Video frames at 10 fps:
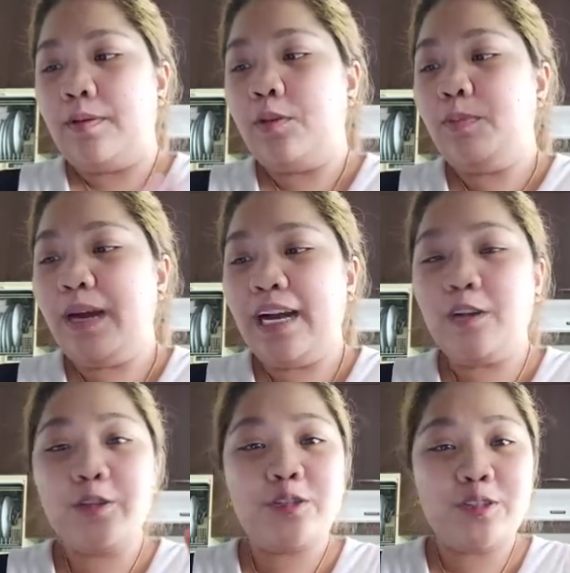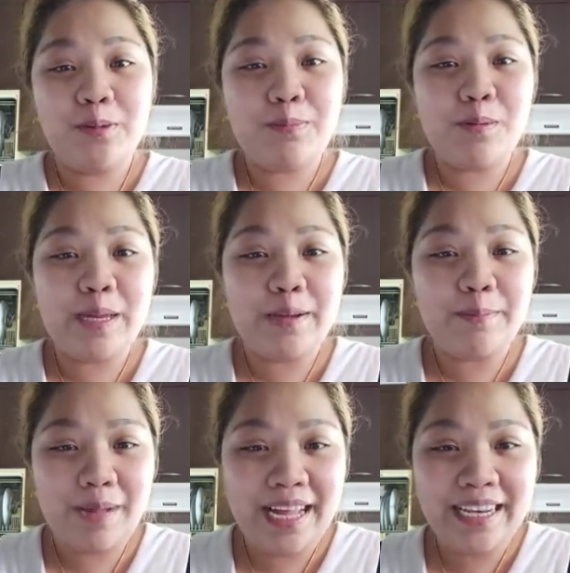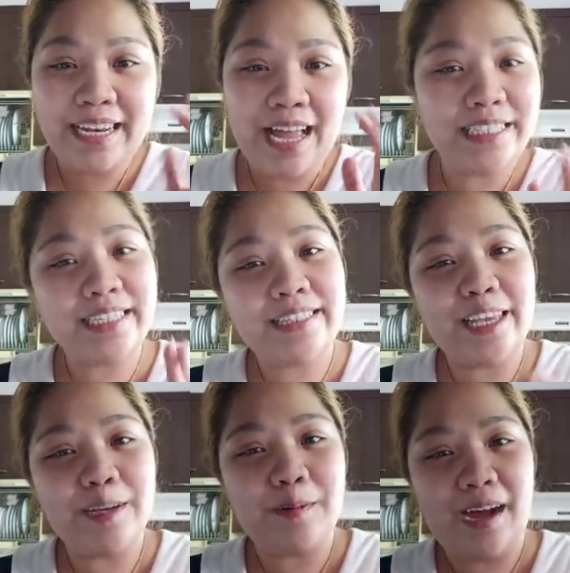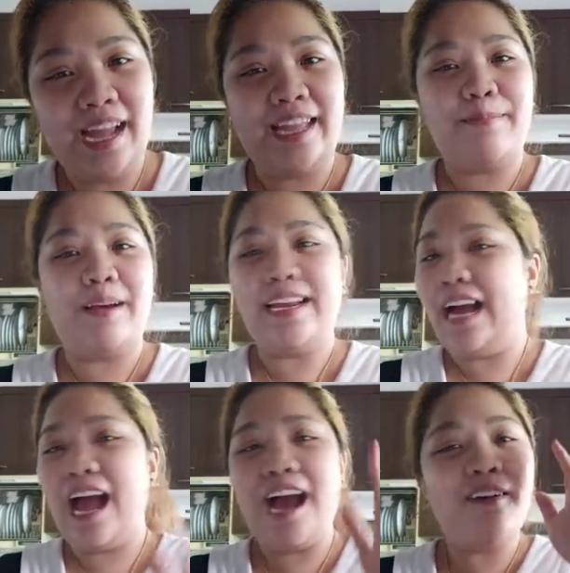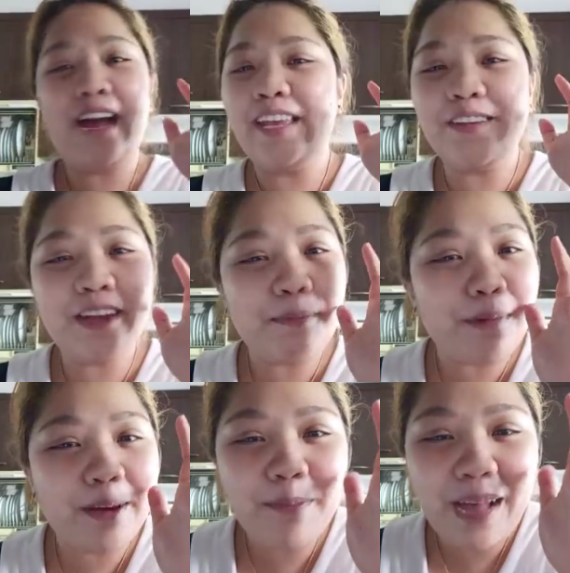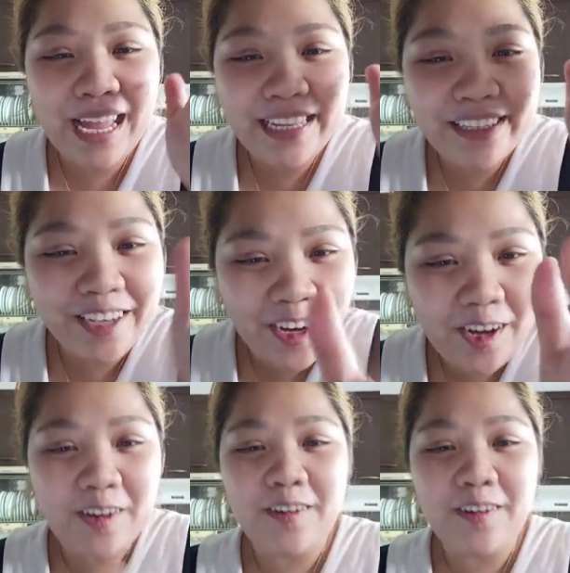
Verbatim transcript: Yung mga gustong pumirma na nasa Taiwan, parang awa nyo na, pirma nyo!